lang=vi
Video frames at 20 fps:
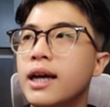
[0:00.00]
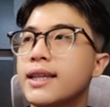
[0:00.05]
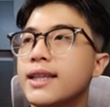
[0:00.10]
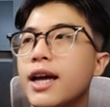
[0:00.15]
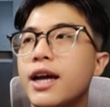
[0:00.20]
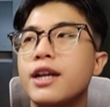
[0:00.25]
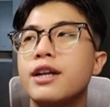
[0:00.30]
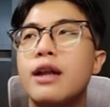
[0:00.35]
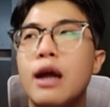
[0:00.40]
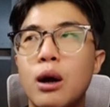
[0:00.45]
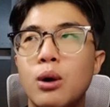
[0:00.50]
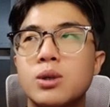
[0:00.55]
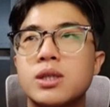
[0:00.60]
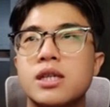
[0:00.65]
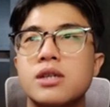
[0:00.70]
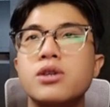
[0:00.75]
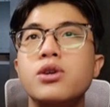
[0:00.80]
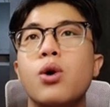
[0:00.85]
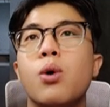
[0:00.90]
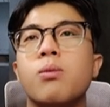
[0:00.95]
thì đều
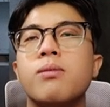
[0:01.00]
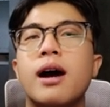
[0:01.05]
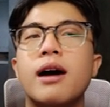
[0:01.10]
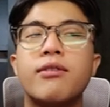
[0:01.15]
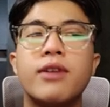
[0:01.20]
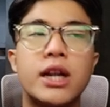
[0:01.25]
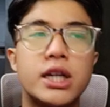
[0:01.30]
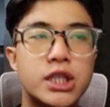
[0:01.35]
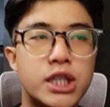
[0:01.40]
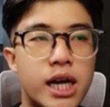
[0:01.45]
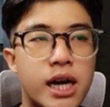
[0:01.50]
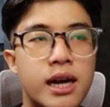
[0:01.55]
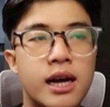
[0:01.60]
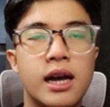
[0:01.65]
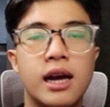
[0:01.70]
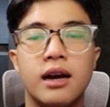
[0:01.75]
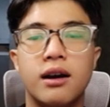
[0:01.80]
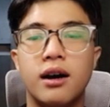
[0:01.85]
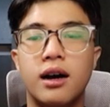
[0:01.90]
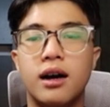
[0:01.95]
sử dụng Avalanche
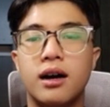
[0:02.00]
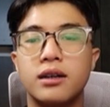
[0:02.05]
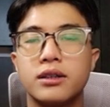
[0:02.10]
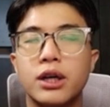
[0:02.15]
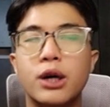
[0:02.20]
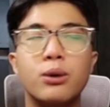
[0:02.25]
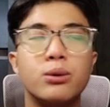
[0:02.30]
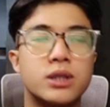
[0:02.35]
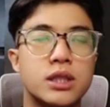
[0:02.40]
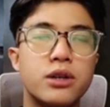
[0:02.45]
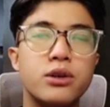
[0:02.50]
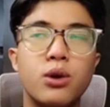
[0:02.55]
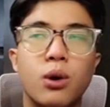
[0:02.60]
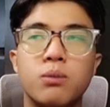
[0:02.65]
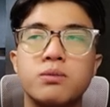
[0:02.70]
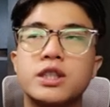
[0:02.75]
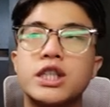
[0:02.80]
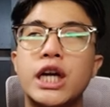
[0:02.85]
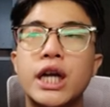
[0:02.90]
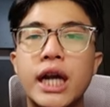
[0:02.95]
uh, đều sử
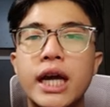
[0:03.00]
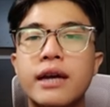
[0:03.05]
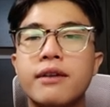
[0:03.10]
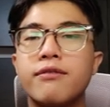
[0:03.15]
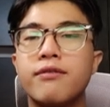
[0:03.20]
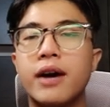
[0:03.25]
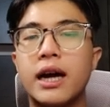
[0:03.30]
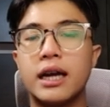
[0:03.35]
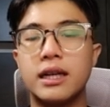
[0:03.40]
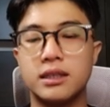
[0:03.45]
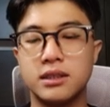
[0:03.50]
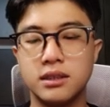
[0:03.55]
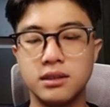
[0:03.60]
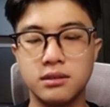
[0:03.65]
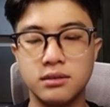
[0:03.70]
dụng Chainlink và